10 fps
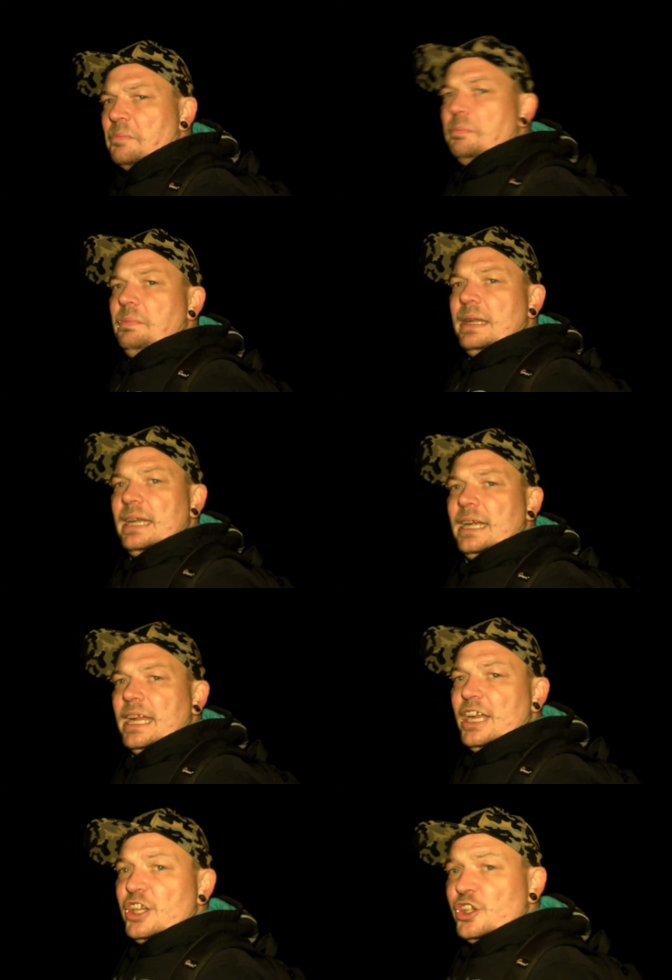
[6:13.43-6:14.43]
Bin
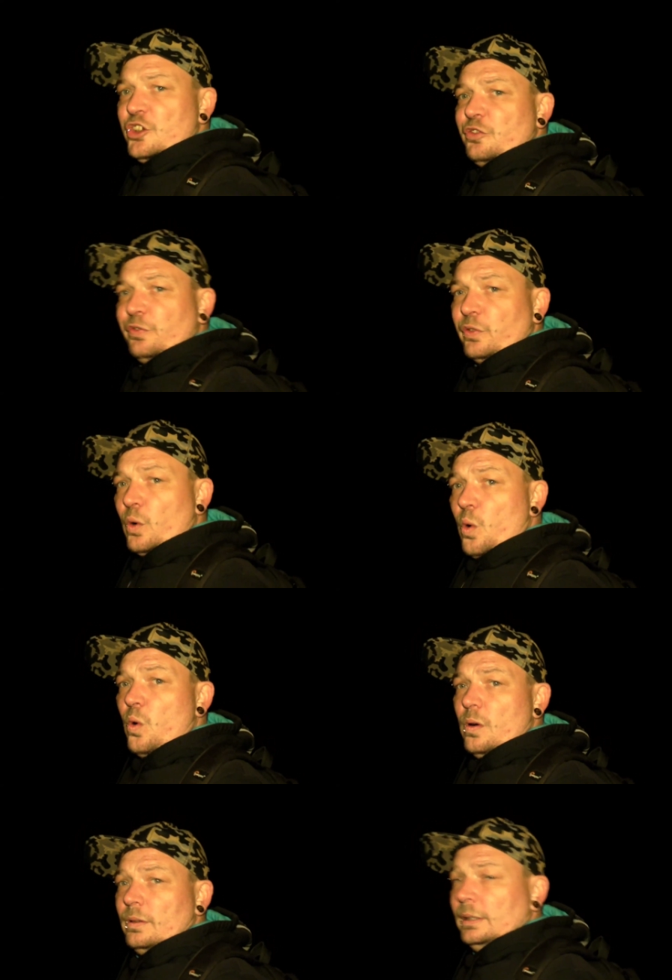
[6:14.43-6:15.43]
ich
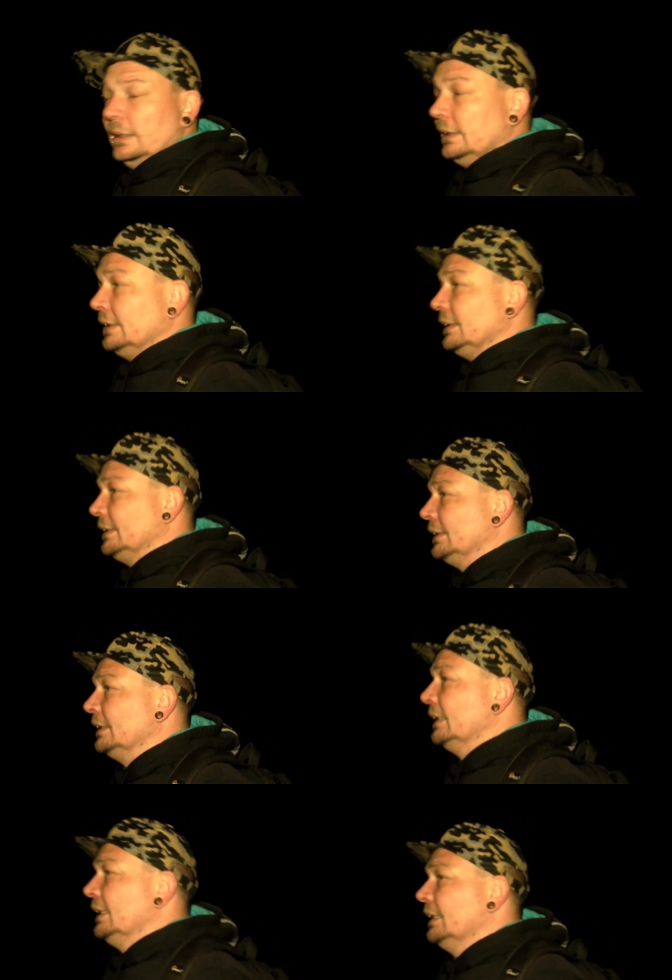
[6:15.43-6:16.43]
froh,
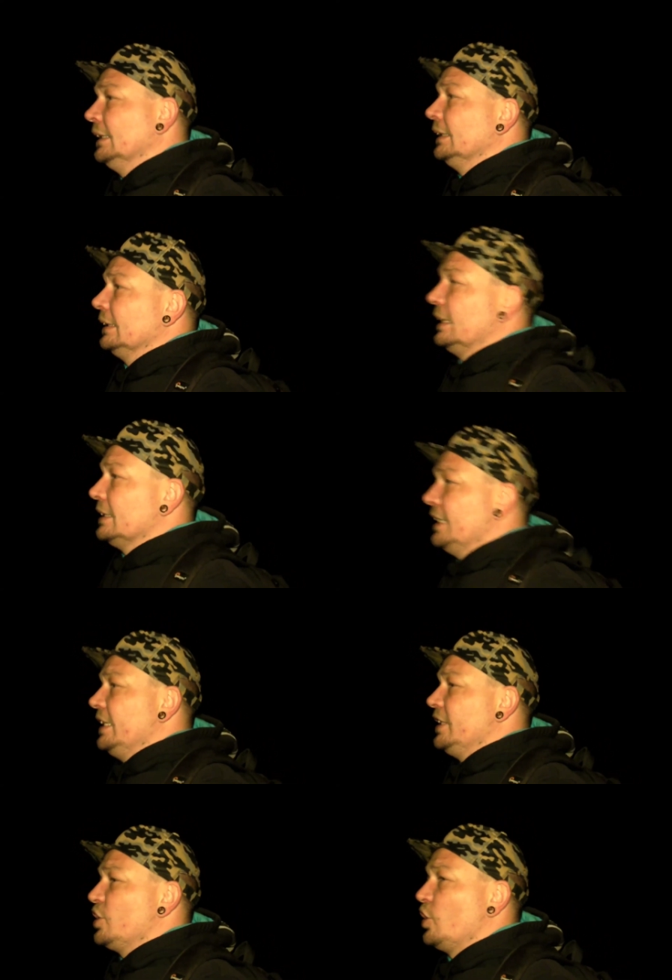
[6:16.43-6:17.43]
dass
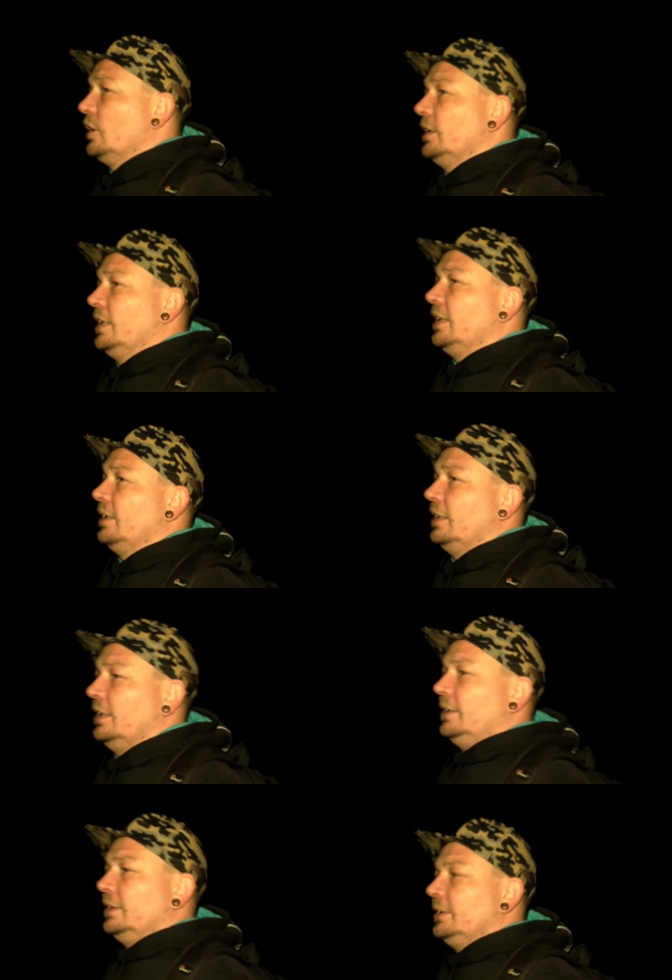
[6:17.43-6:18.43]
ich schon
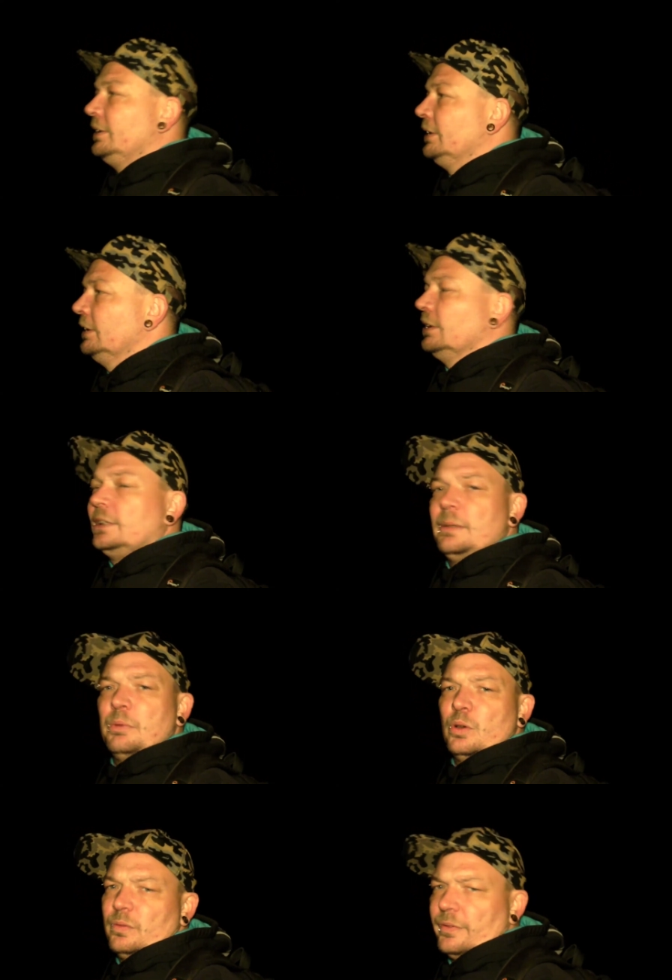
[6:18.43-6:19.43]
den
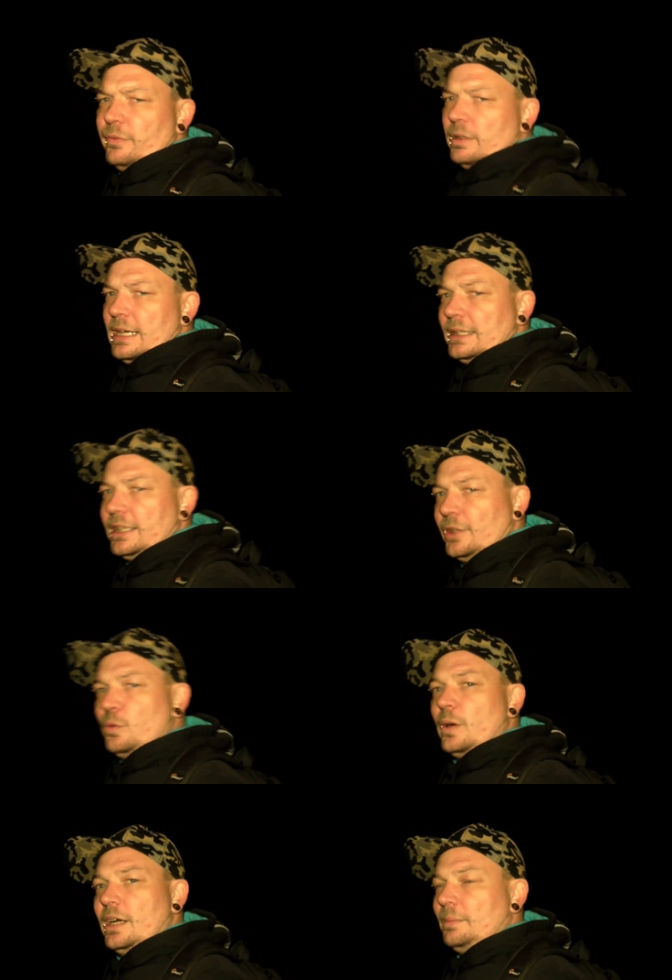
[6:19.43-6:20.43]
Pullover vorher
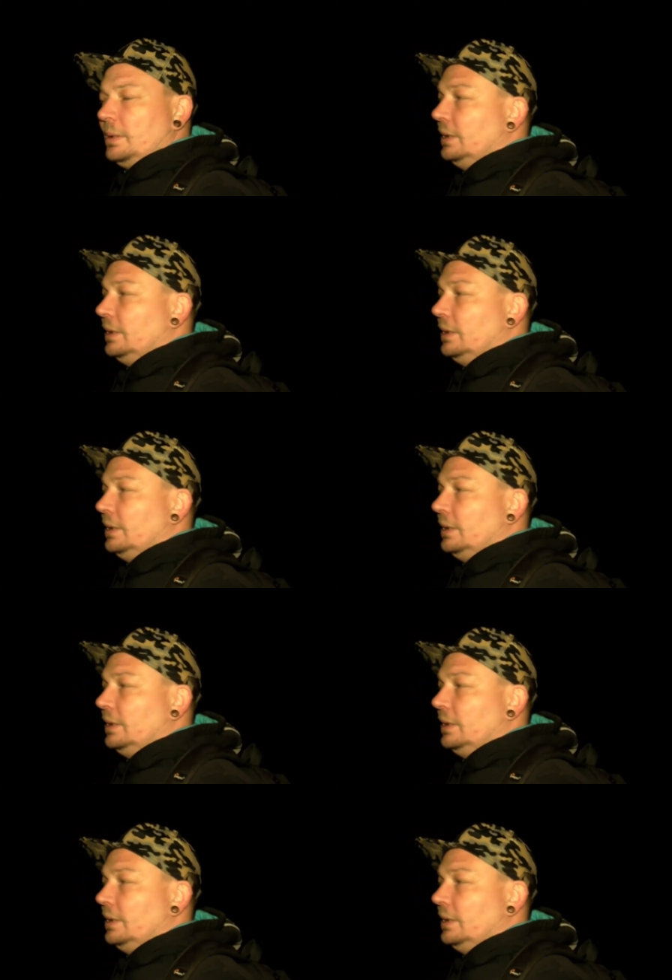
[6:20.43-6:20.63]
angezogen habe.